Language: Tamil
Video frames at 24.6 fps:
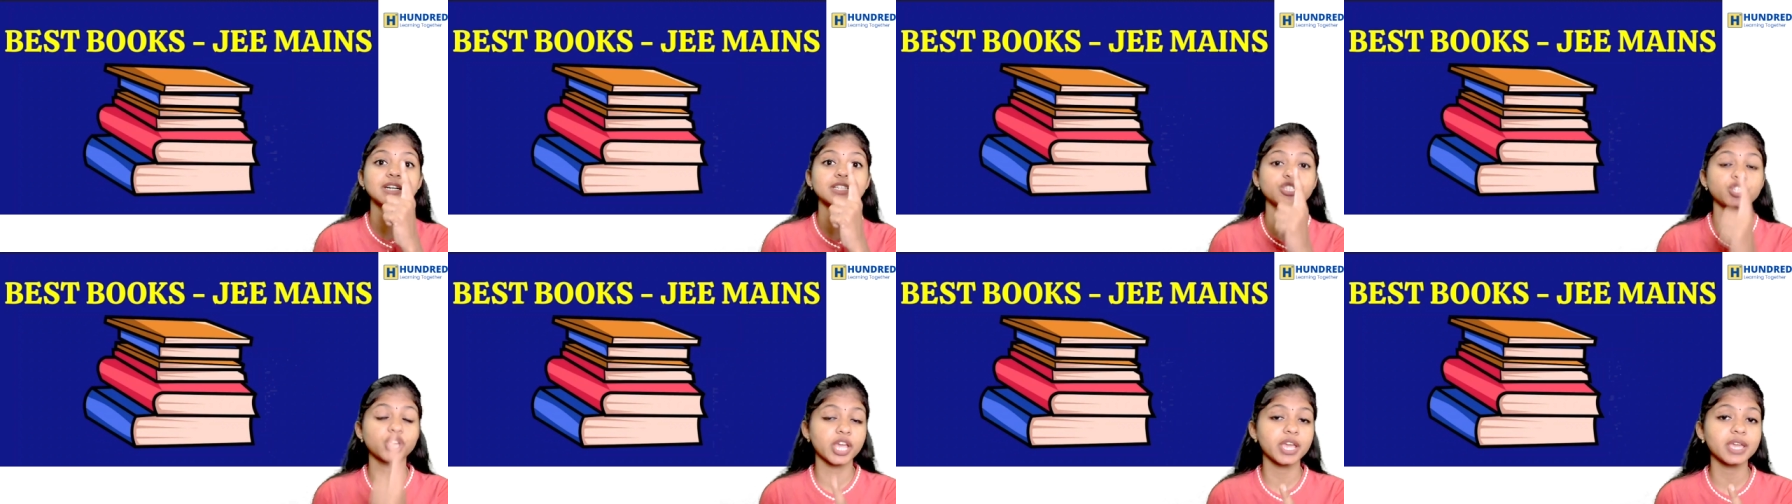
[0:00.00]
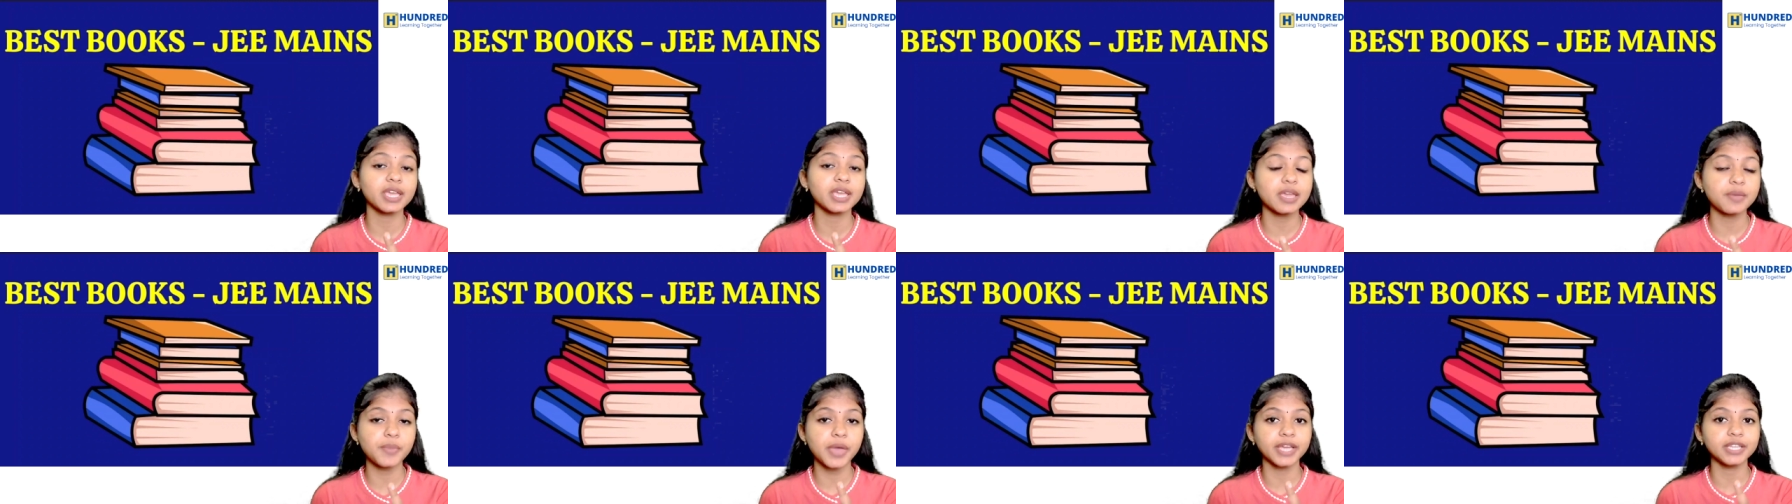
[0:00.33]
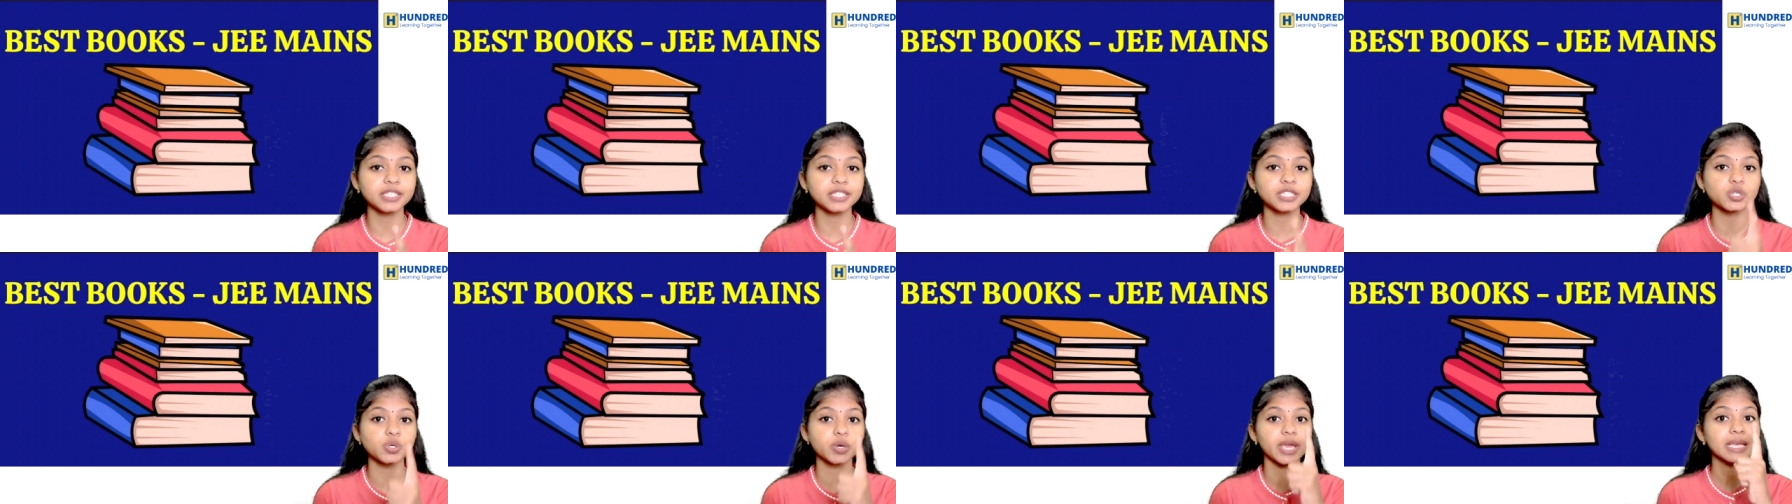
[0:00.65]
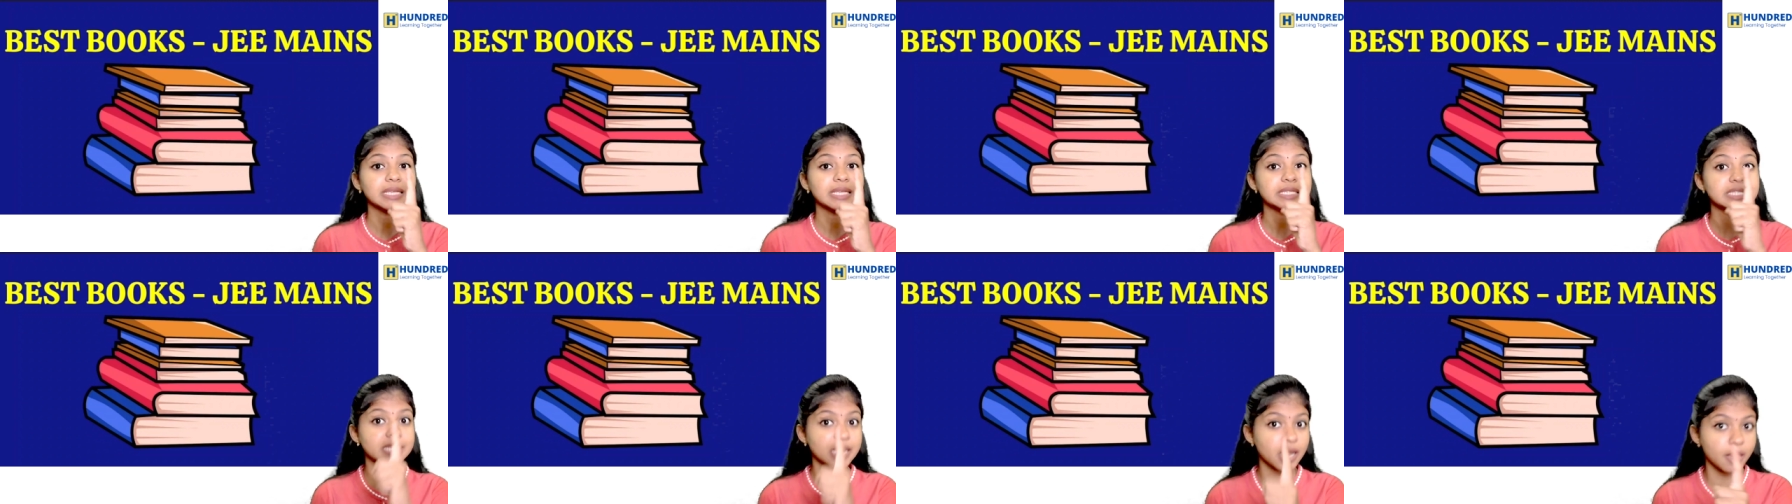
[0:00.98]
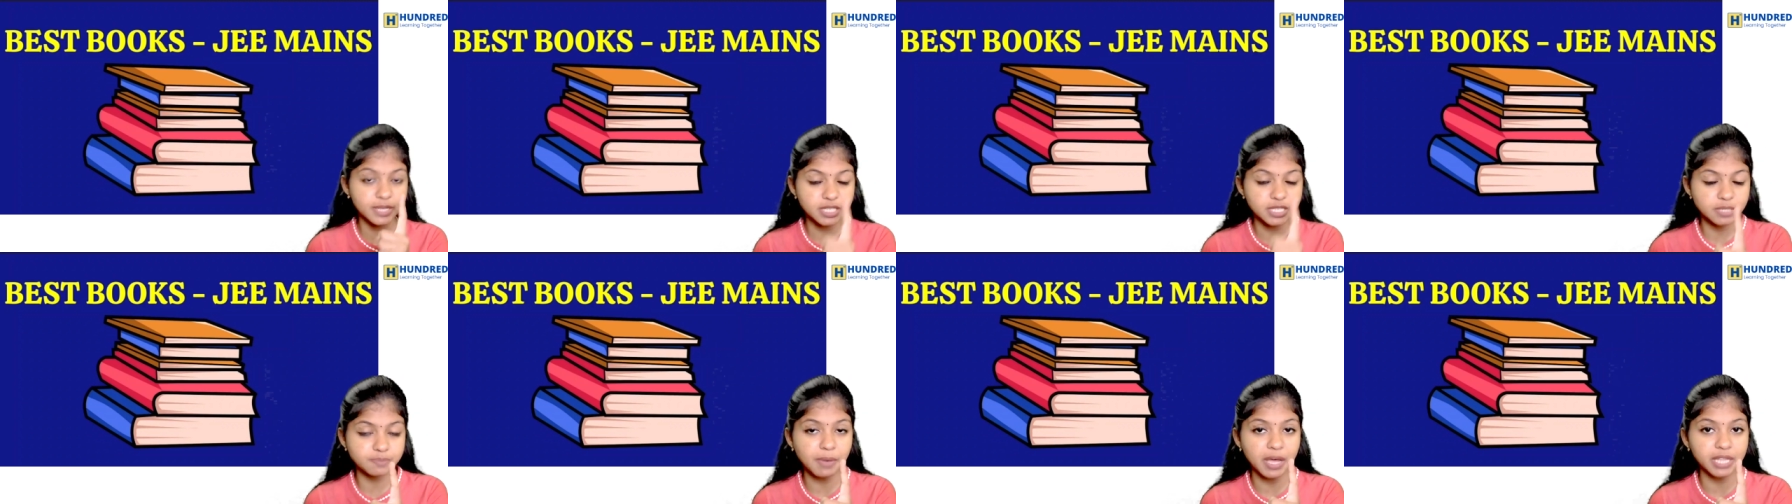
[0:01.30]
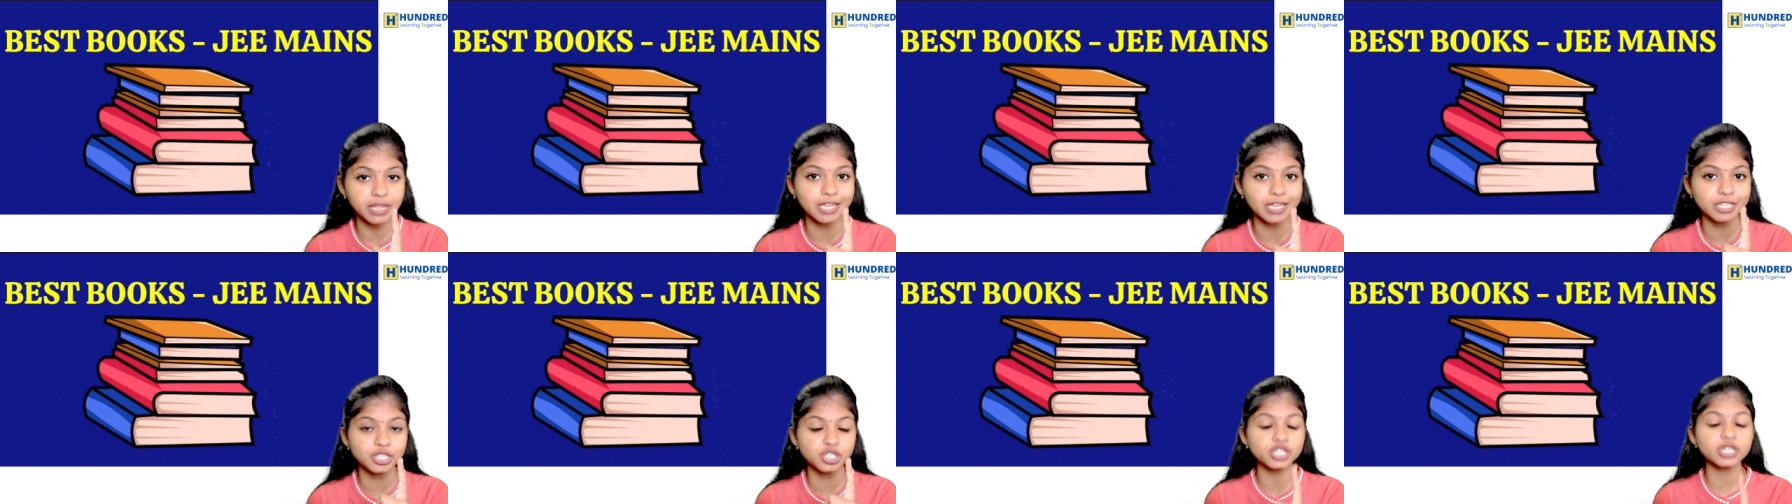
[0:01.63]
ஜேஇ மெயின்ஸ் உடைய சிலபஸ்
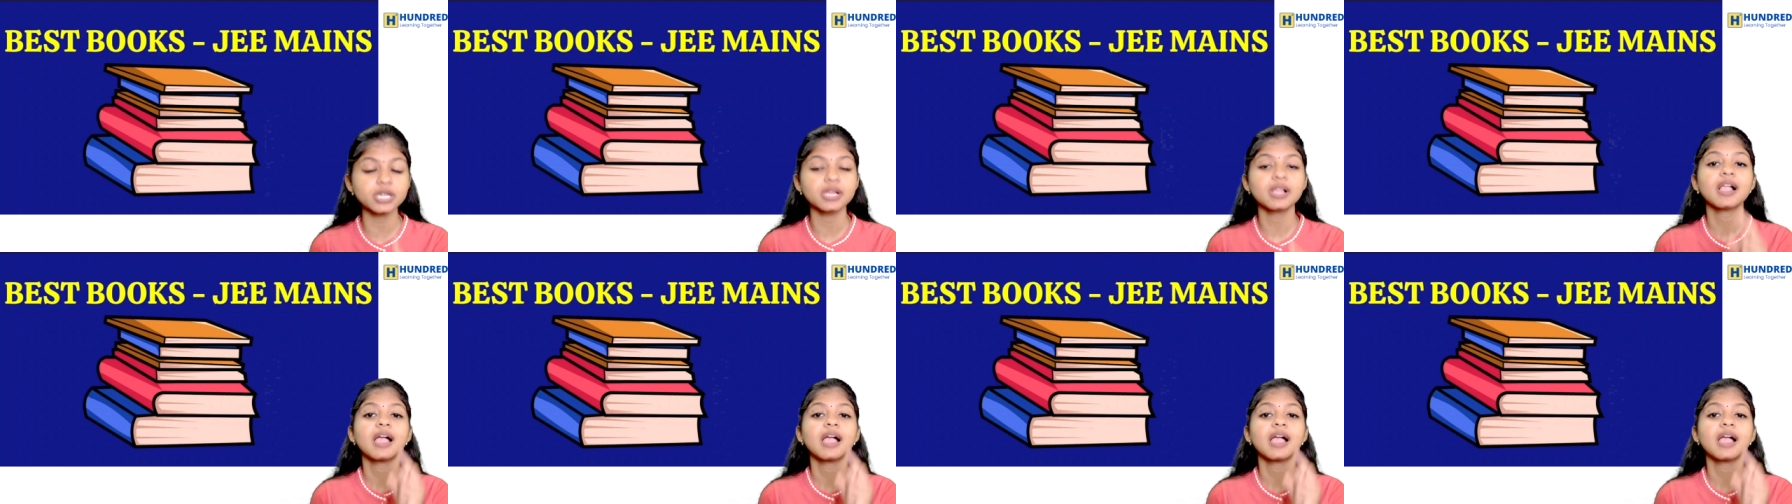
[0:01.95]
பார்த்தாச்சு